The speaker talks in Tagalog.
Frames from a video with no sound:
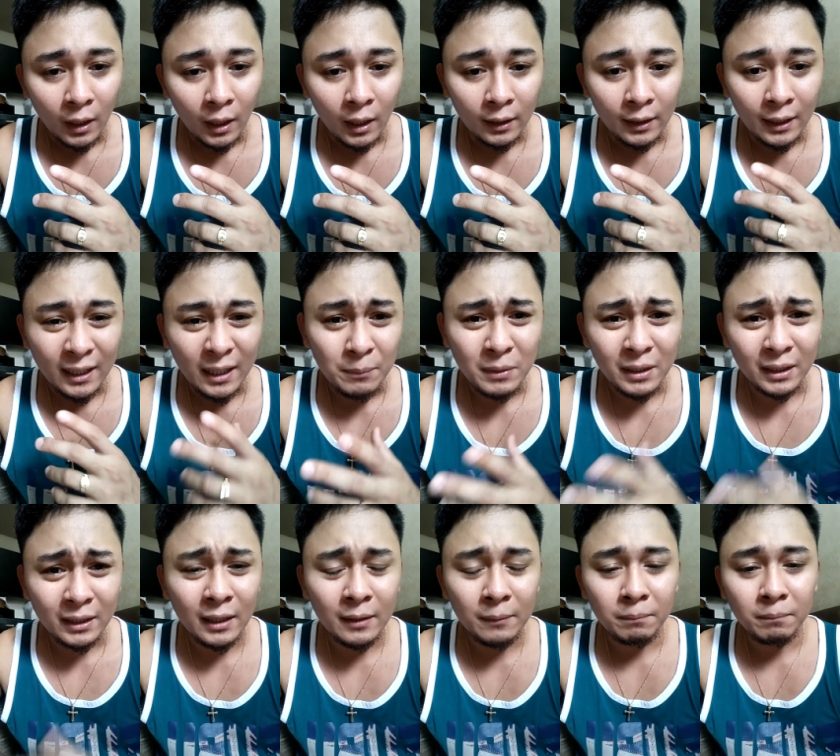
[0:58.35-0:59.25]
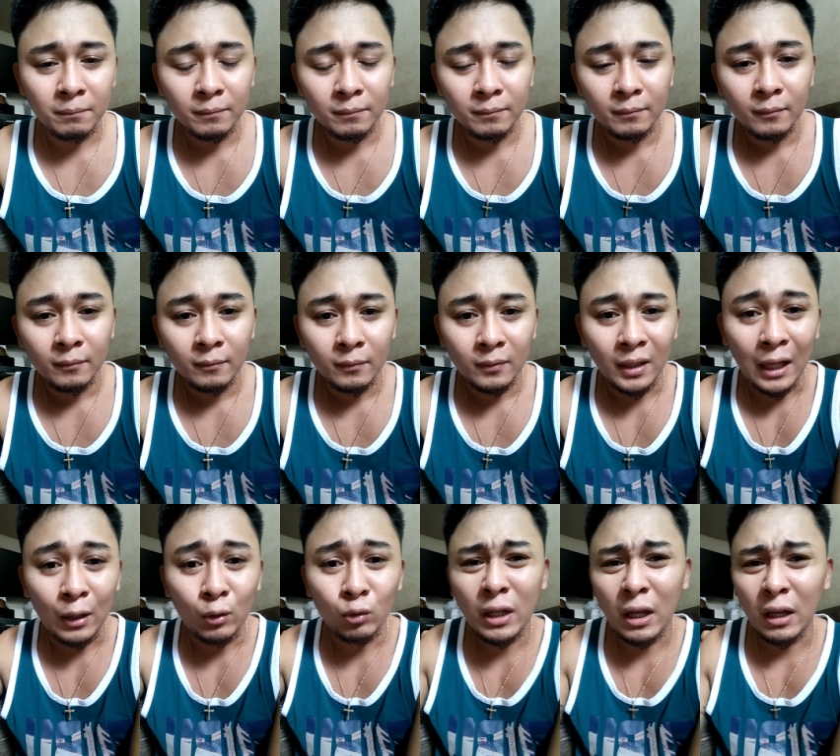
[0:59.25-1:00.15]
uh, gagamitin.
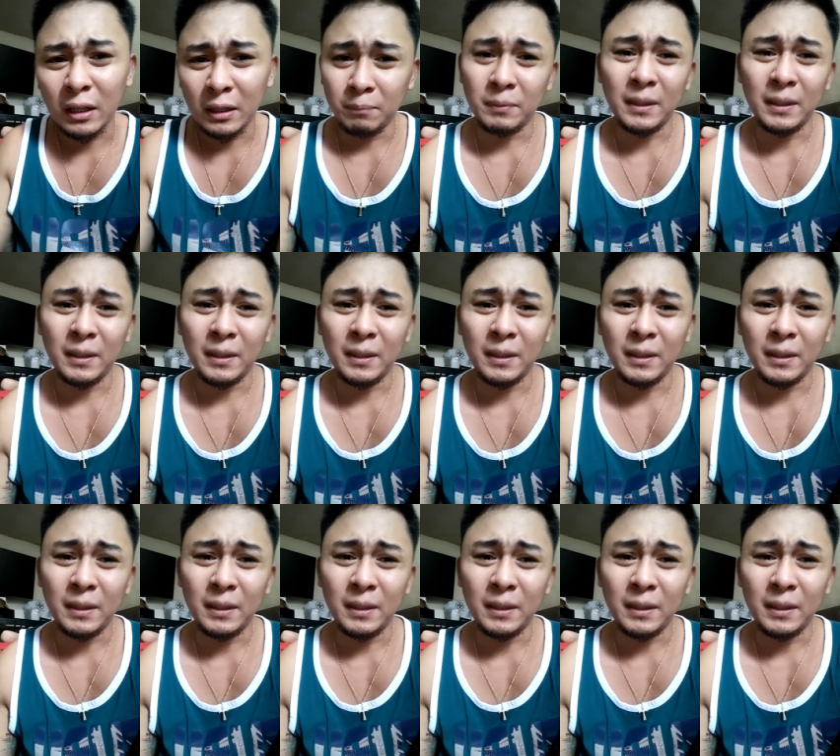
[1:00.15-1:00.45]
Lalo na, eh,